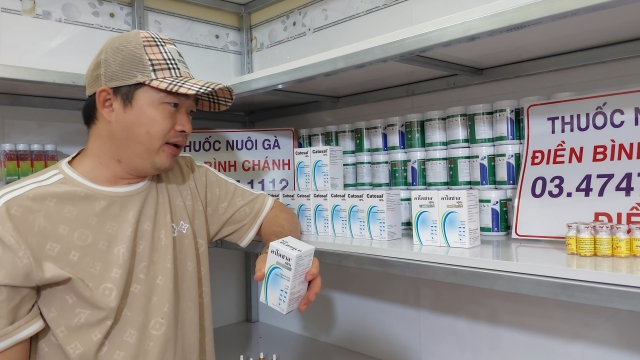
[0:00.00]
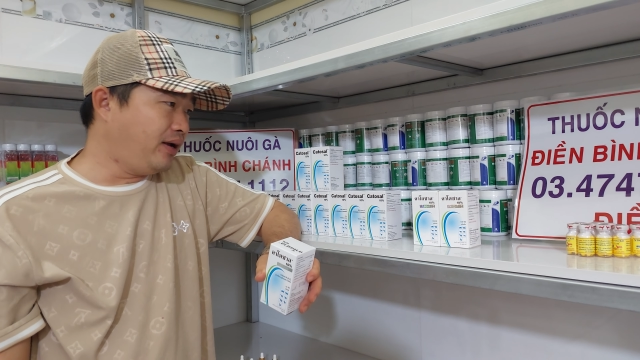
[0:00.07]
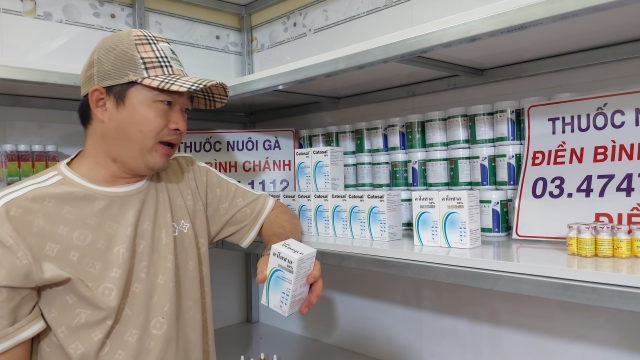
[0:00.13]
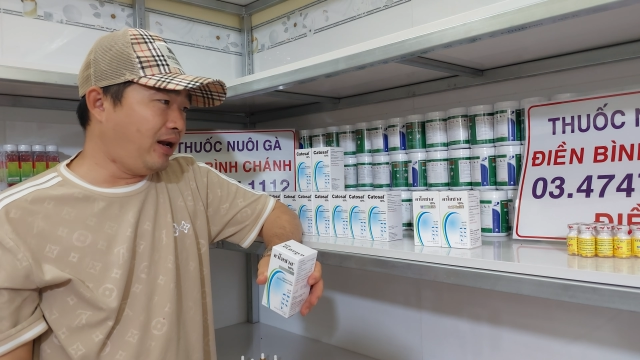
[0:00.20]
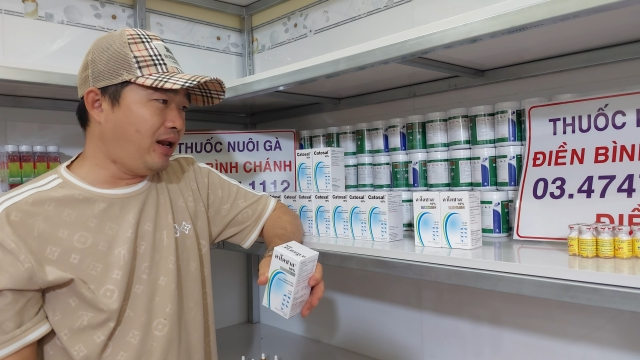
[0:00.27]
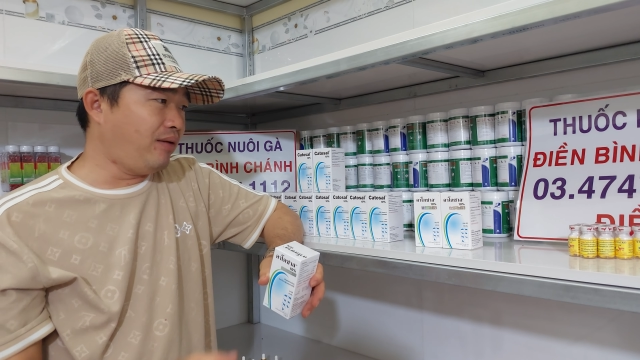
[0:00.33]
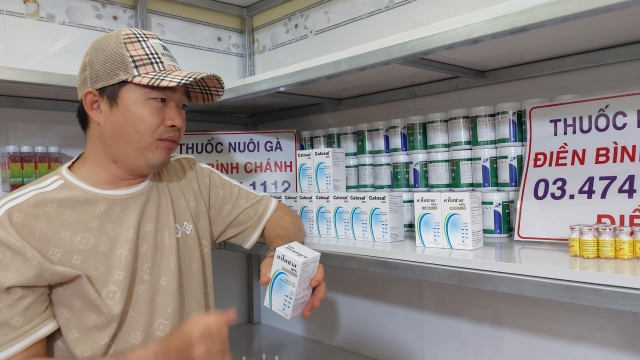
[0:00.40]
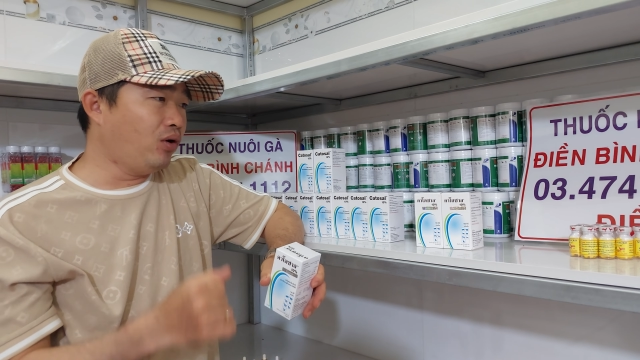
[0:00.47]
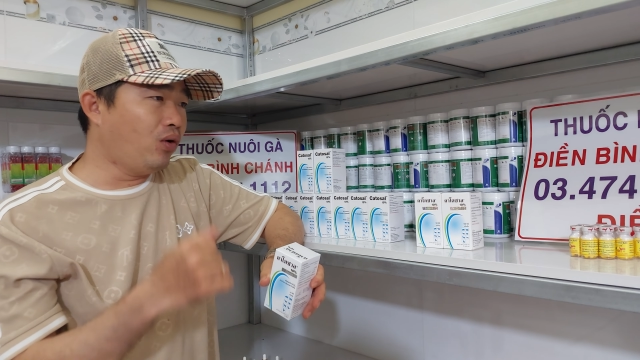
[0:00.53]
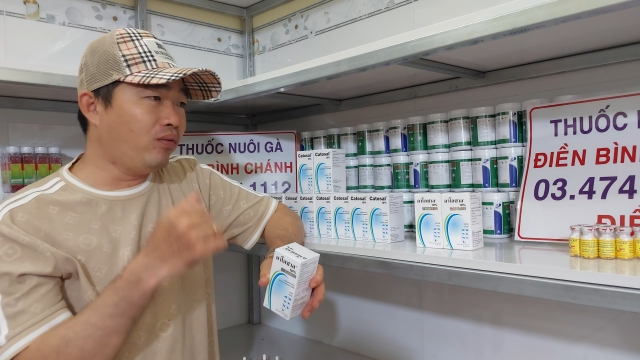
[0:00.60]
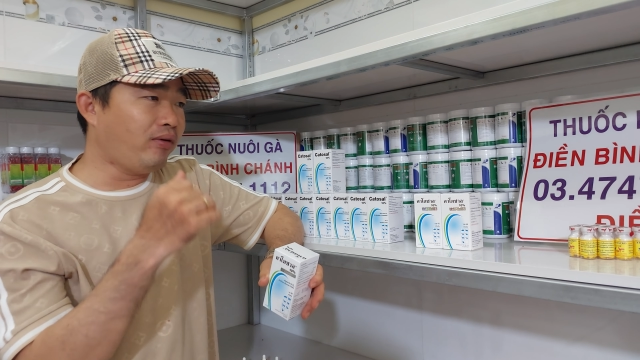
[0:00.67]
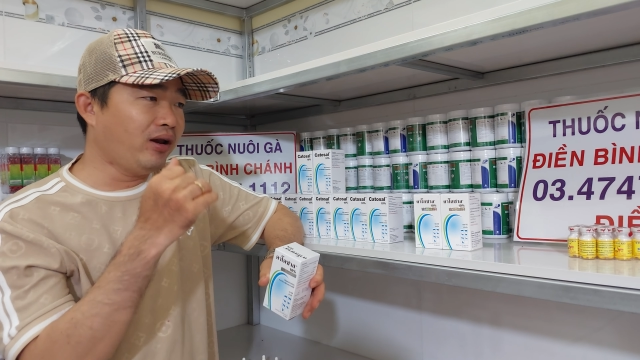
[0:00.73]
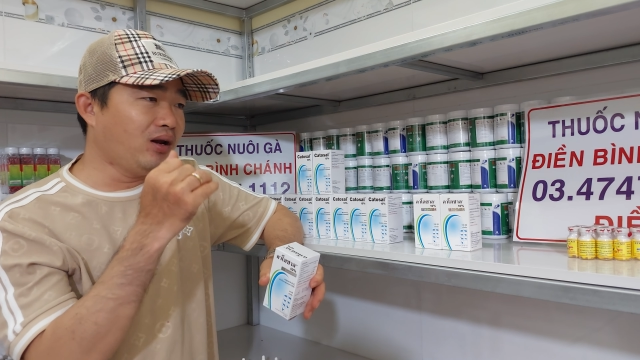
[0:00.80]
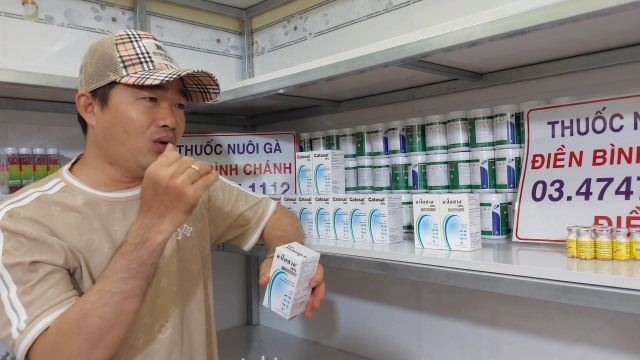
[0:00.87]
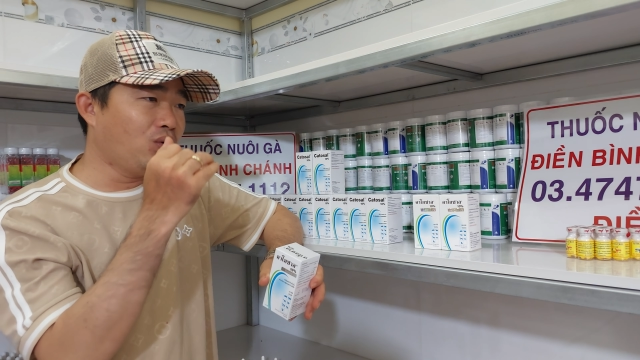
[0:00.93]
anh em nuôi
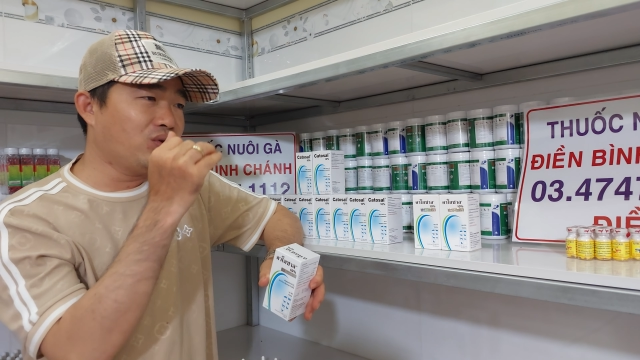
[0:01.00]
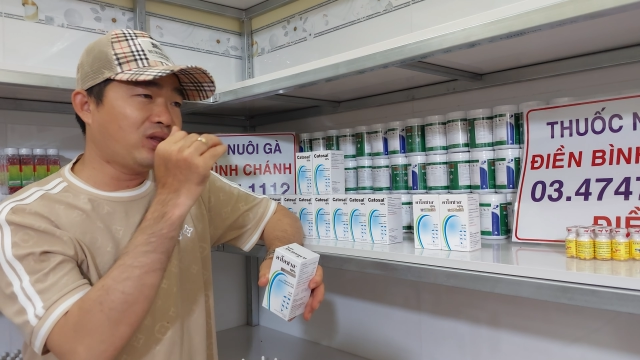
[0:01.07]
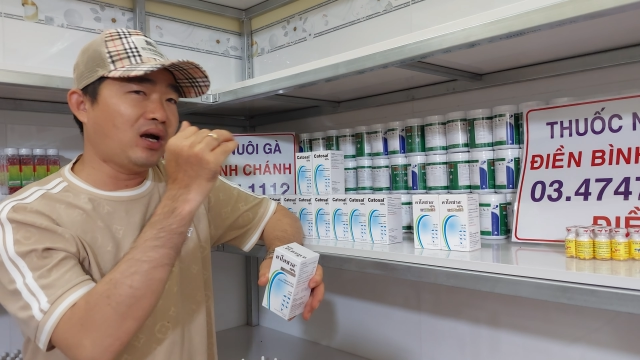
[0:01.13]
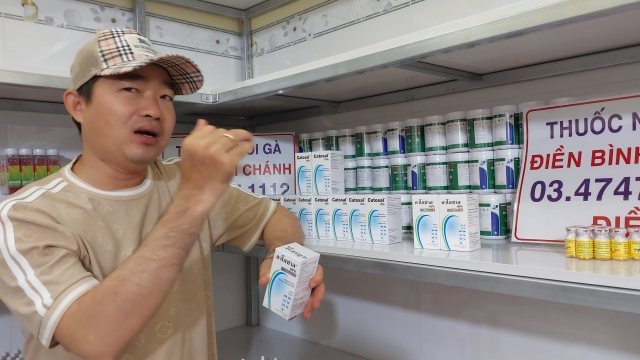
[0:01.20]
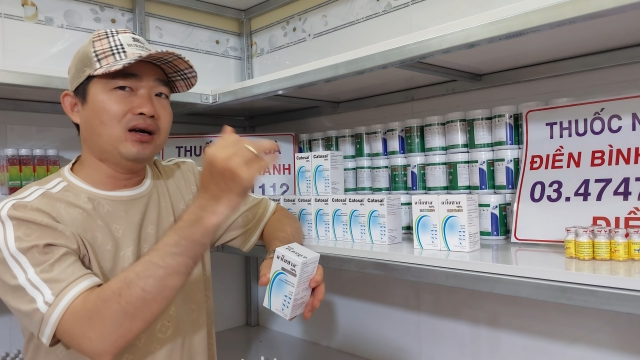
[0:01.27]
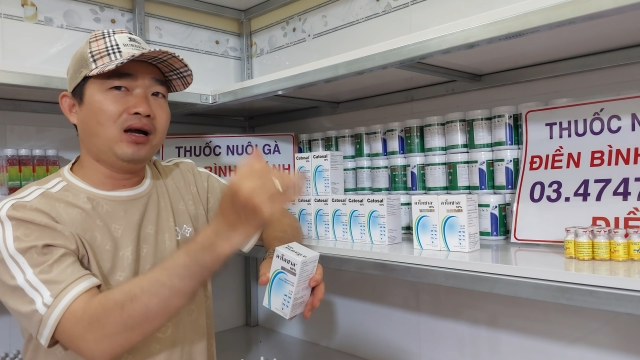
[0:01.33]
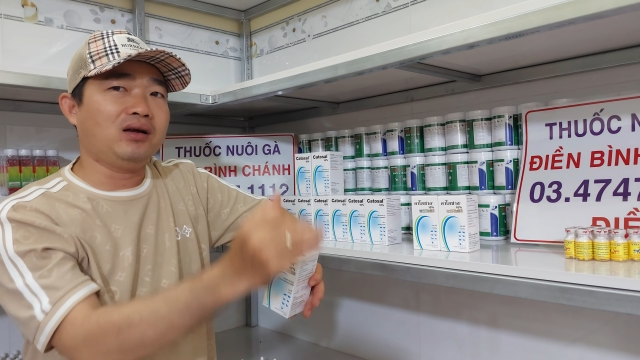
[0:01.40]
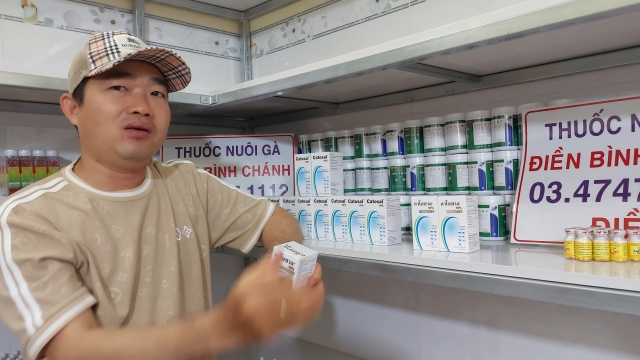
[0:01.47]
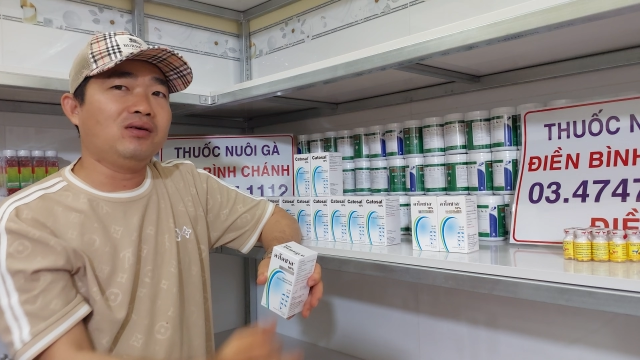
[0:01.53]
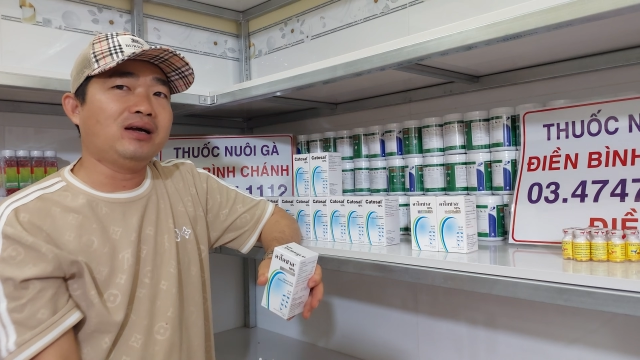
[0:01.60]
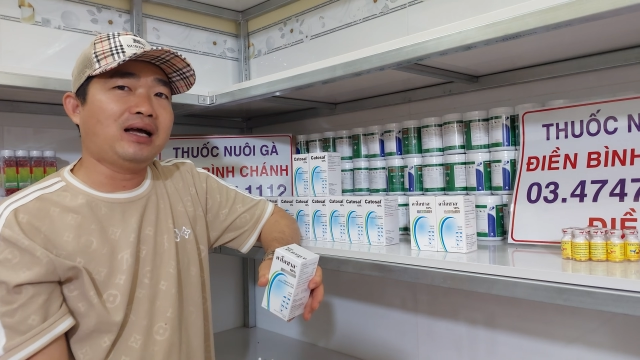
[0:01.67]
phải nuôi từ con